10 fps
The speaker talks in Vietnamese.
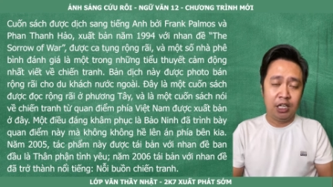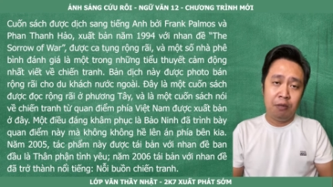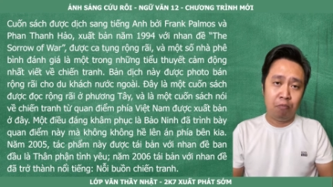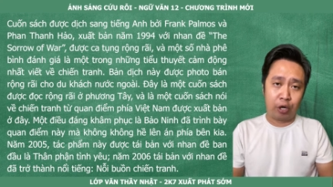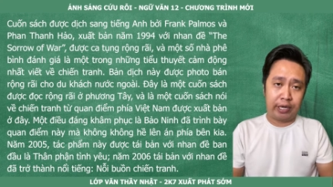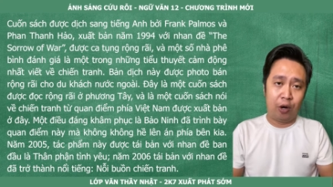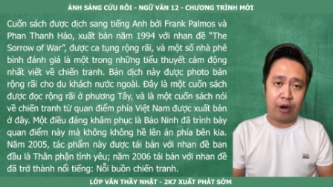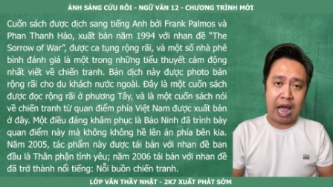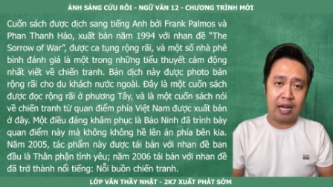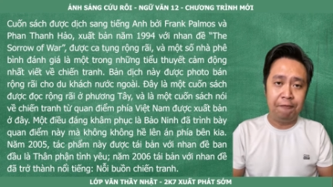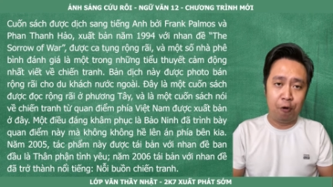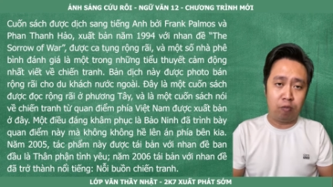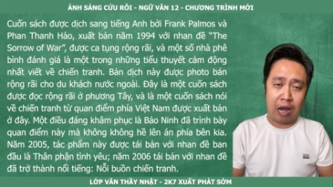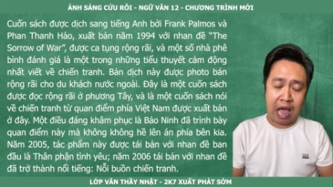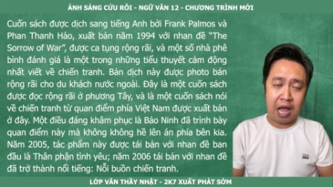một điều đáng khâm phục
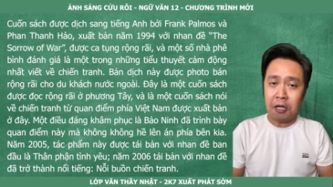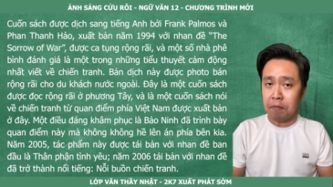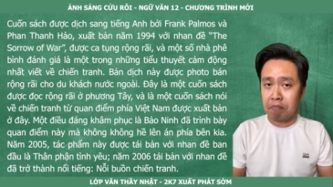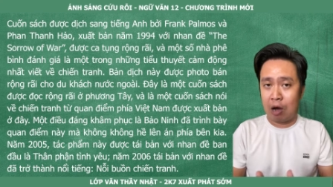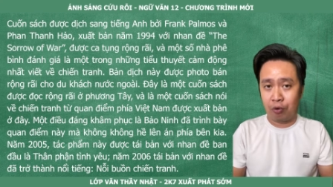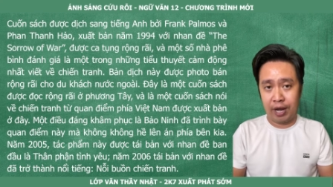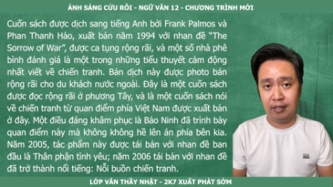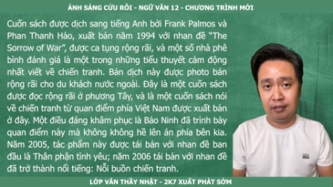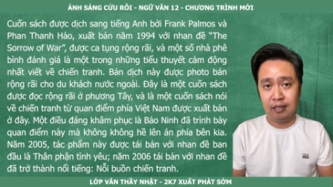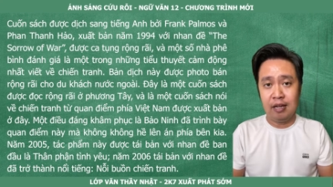là Bảo Ninh